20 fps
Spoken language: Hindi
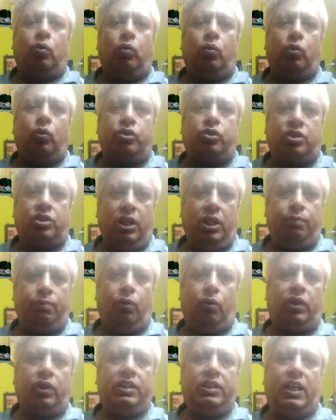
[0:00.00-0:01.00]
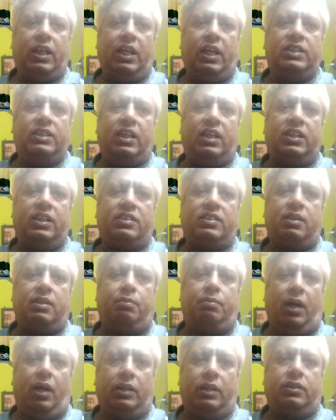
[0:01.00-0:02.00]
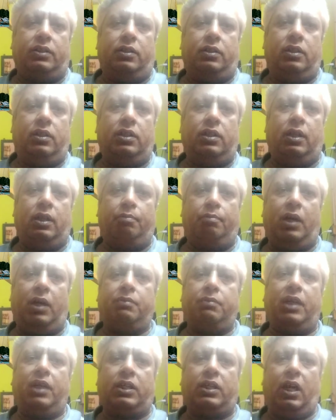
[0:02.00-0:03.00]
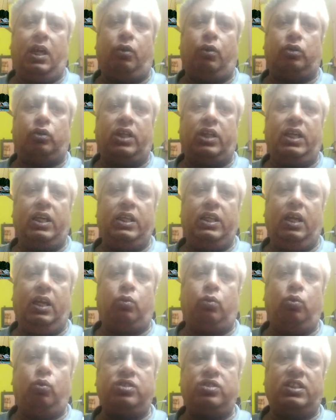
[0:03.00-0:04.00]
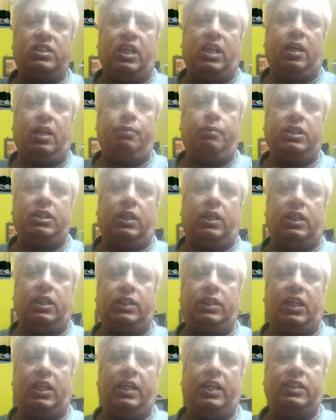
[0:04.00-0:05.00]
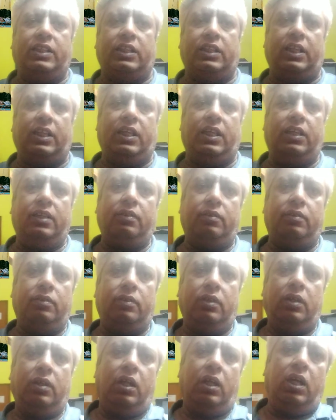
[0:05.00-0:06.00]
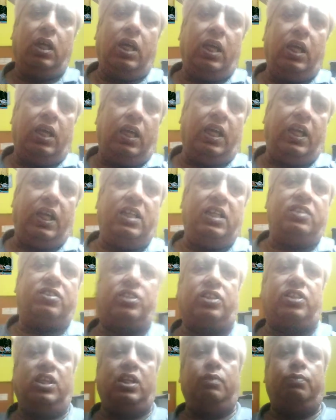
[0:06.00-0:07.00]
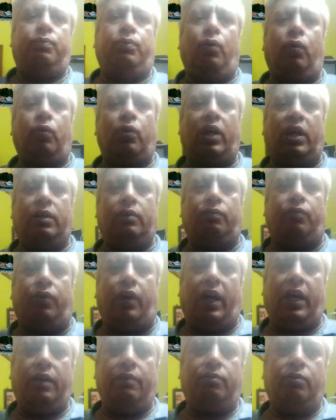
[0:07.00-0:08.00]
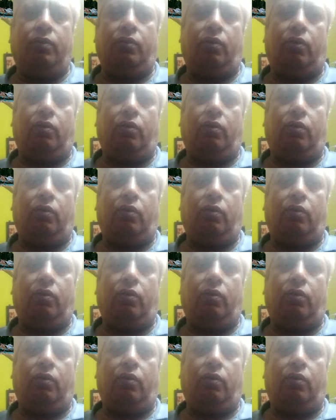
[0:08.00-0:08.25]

वो स्लीप होकर निकाल जाने से बाद लंबर में क्या होता है ये कौन सा जगह में ज़्यादा दिखाई देते हैं एल थ्री फोर एल फाइव